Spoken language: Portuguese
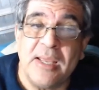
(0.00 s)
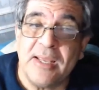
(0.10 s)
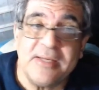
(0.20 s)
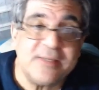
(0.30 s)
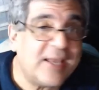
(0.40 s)

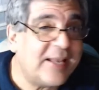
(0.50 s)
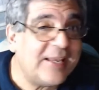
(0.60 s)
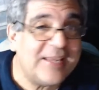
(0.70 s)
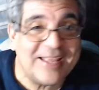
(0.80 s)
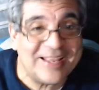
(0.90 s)
ele,
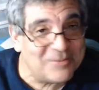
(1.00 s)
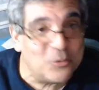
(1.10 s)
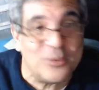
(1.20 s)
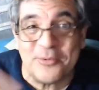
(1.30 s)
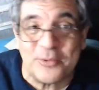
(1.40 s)
ele, ele
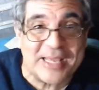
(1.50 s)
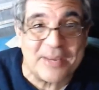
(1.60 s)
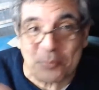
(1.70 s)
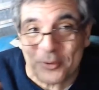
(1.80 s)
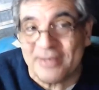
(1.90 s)
muda no
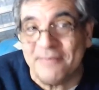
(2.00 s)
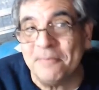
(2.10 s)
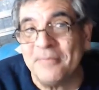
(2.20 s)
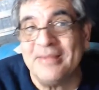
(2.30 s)
tempo, né?